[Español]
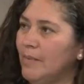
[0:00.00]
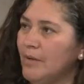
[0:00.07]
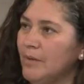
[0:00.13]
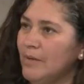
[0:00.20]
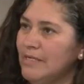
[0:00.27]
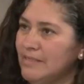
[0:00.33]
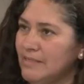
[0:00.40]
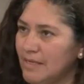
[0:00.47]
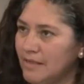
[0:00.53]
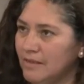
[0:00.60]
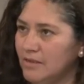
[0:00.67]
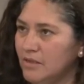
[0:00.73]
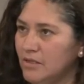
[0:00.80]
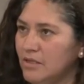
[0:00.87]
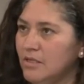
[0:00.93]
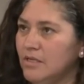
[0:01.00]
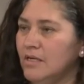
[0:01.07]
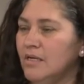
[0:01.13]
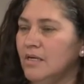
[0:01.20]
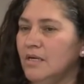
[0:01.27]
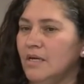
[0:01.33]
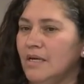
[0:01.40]
provincia, ¿no?
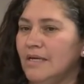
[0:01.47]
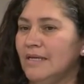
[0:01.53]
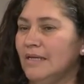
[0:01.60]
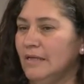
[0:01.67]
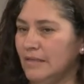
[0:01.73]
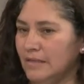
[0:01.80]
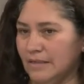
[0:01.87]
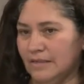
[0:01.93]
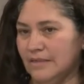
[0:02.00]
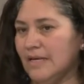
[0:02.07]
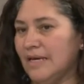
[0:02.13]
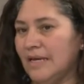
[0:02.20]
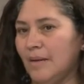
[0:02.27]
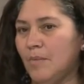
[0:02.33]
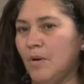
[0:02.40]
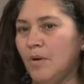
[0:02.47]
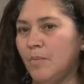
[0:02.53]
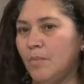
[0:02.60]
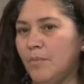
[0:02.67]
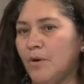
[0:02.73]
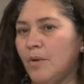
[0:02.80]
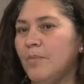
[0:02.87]
Eh, eh, reclamos
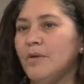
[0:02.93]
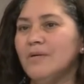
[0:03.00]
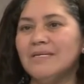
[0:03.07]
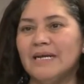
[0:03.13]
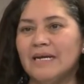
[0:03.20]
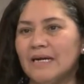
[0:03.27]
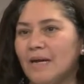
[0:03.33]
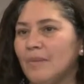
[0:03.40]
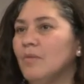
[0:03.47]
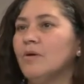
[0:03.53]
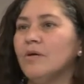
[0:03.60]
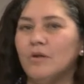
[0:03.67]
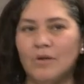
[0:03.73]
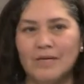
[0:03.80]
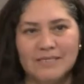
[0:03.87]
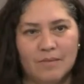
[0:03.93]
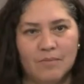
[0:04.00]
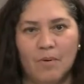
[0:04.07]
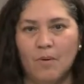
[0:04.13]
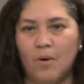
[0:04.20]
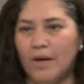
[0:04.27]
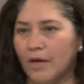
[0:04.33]
propios y reclamos que nos
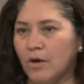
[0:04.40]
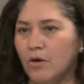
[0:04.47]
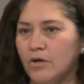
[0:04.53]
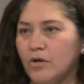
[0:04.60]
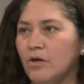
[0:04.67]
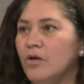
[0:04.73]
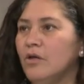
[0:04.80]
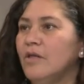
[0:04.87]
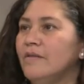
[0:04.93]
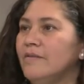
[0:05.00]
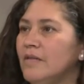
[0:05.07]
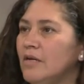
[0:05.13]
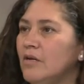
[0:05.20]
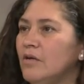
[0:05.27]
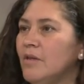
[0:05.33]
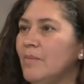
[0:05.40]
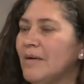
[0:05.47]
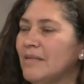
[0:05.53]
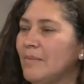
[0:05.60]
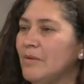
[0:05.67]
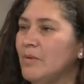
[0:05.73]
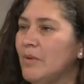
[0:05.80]
hacemos hueco, ¿no? De los
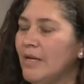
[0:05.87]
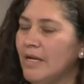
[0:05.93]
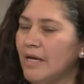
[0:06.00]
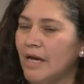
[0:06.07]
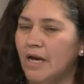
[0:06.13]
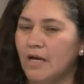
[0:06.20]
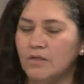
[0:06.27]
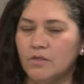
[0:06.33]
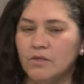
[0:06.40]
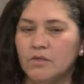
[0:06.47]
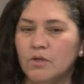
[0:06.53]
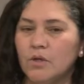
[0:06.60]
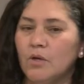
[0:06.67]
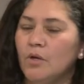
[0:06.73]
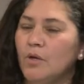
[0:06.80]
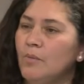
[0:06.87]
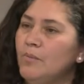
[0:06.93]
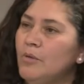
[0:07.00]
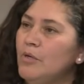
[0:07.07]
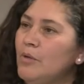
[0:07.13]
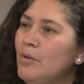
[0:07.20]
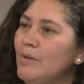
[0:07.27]
departamentos alejados y todo esto.
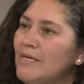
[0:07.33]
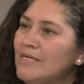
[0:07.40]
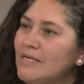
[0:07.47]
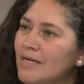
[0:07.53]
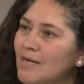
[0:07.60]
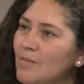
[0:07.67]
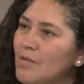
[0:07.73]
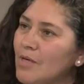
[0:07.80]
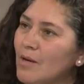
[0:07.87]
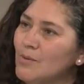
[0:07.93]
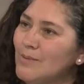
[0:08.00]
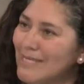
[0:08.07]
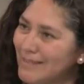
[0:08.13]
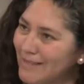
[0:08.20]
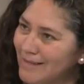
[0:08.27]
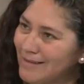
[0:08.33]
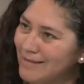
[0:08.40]
Pero no había reclamos de Caucete.